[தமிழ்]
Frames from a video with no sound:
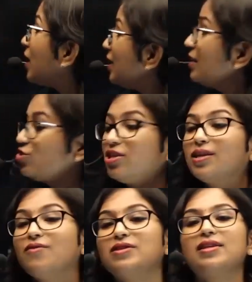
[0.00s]

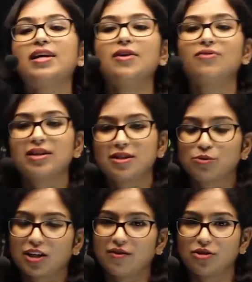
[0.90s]
பயாலஜியை தான் வந்து லைஃப் லைன்
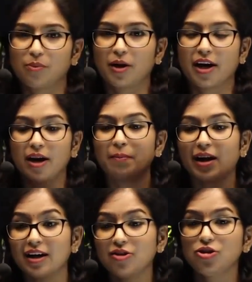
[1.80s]
சப்ஜெக்டாக வச்சுருப்பாங்க ஏன்னா
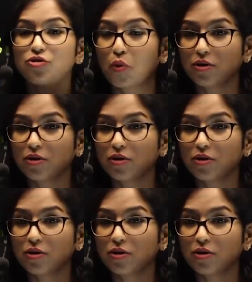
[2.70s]
பயாலஜி